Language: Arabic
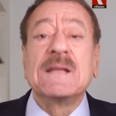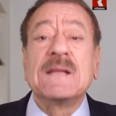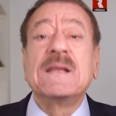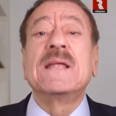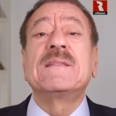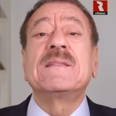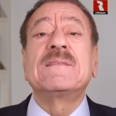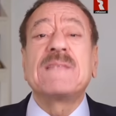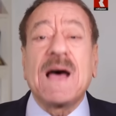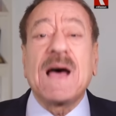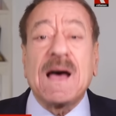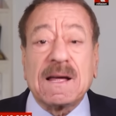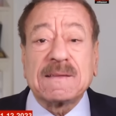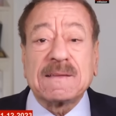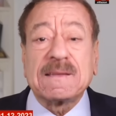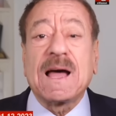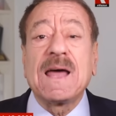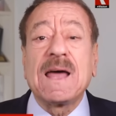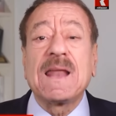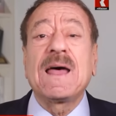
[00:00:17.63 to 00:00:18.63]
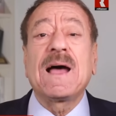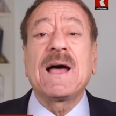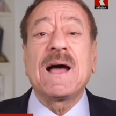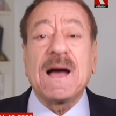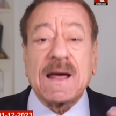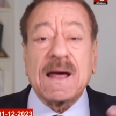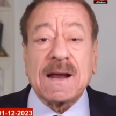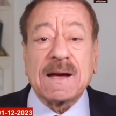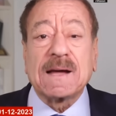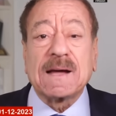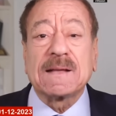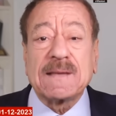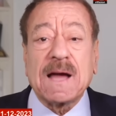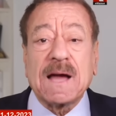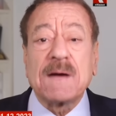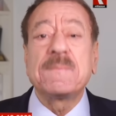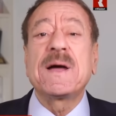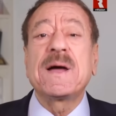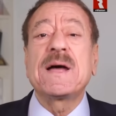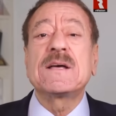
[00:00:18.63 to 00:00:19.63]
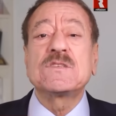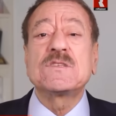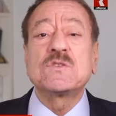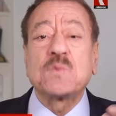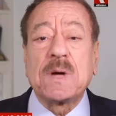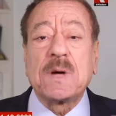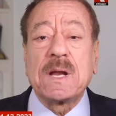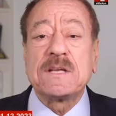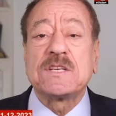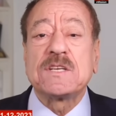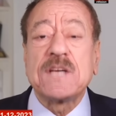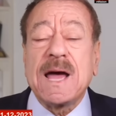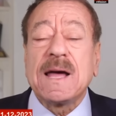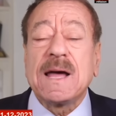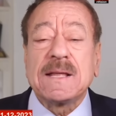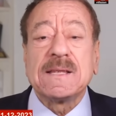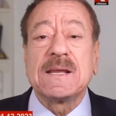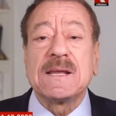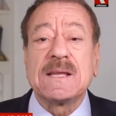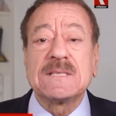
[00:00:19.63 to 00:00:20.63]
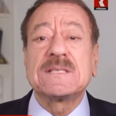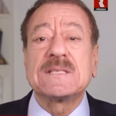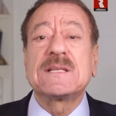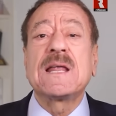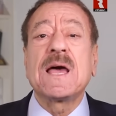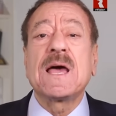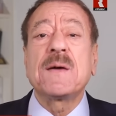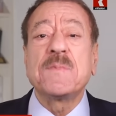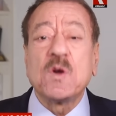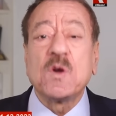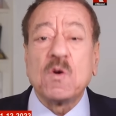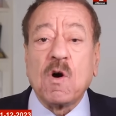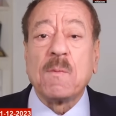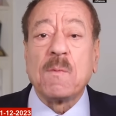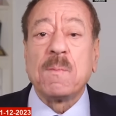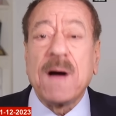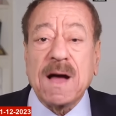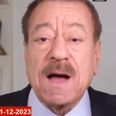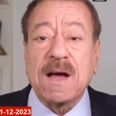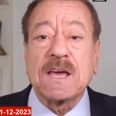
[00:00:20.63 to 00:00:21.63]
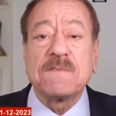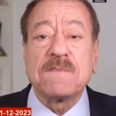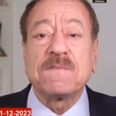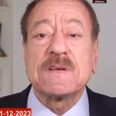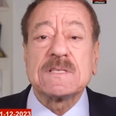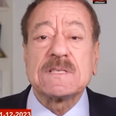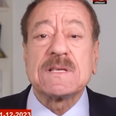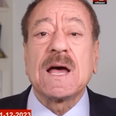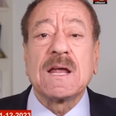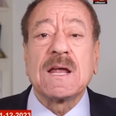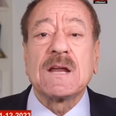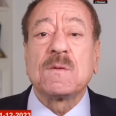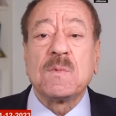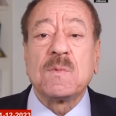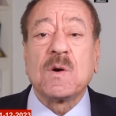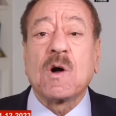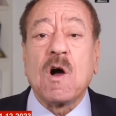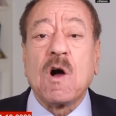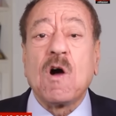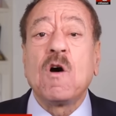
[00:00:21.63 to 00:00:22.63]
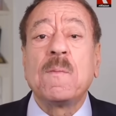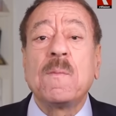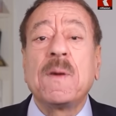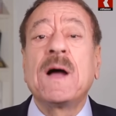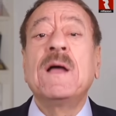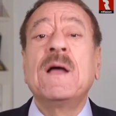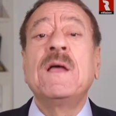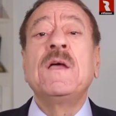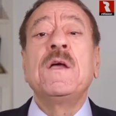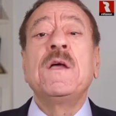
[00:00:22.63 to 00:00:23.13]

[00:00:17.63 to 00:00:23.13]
للضغط على حركه حماس والجهاد الاسلامي وباقي فصائل المقاومه